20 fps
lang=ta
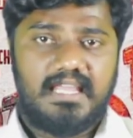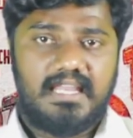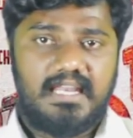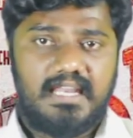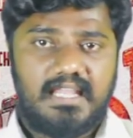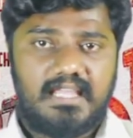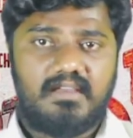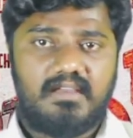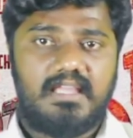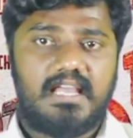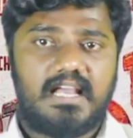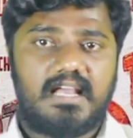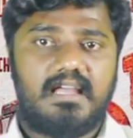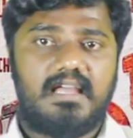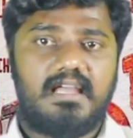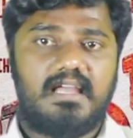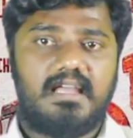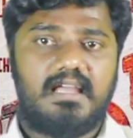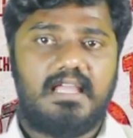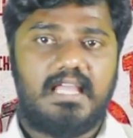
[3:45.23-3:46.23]
இன்றைக்கும்
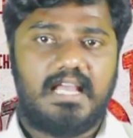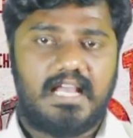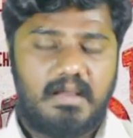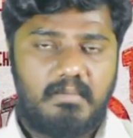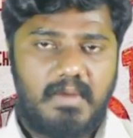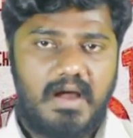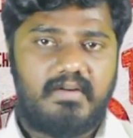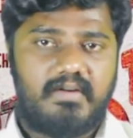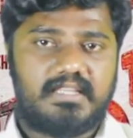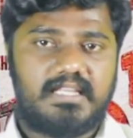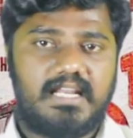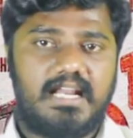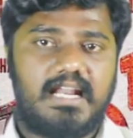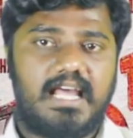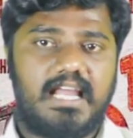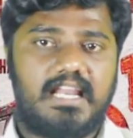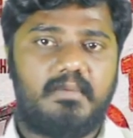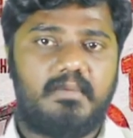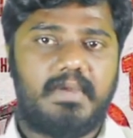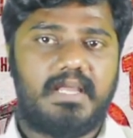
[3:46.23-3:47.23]
எங்கள் எங்கள் மாவட்டத்திலே
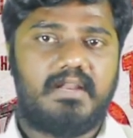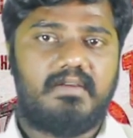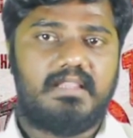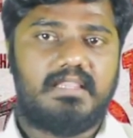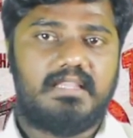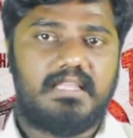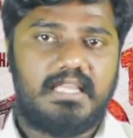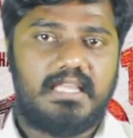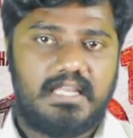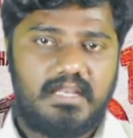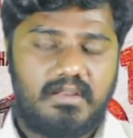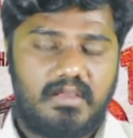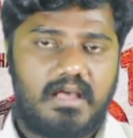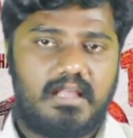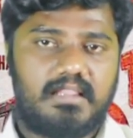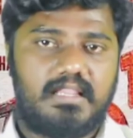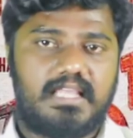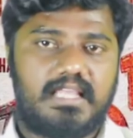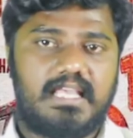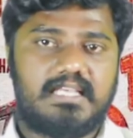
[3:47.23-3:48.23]
நிறைய பேர் வந்து இன்னும்
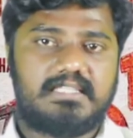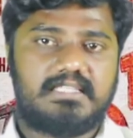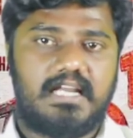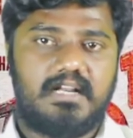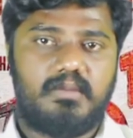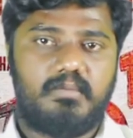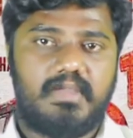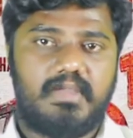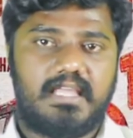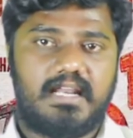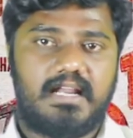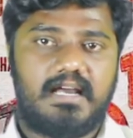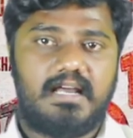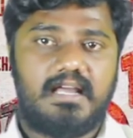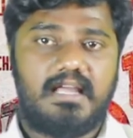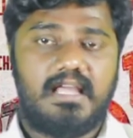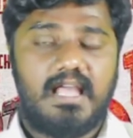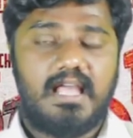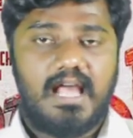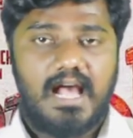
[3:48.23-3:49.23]
அந்த கேஸ்
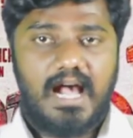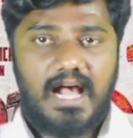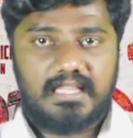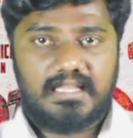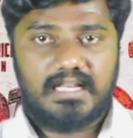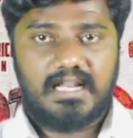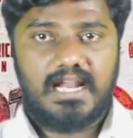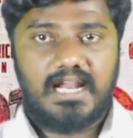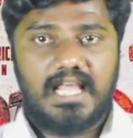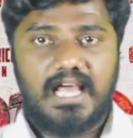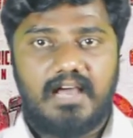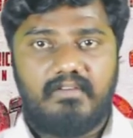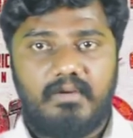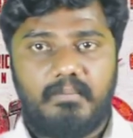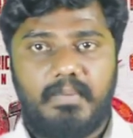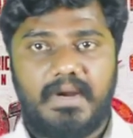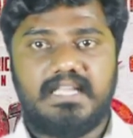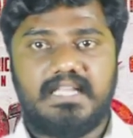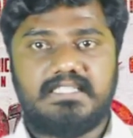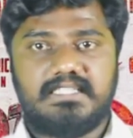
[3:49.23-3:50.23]
அனுபவிக்கிறான் அதனால்
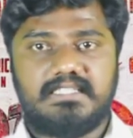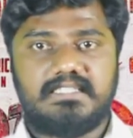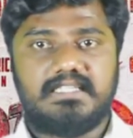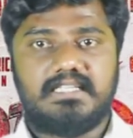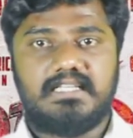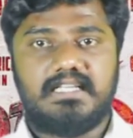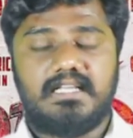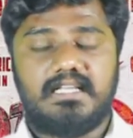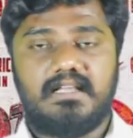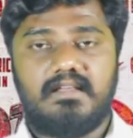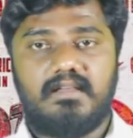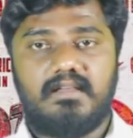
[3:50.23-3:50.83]
அவன் படிச்சுட்டு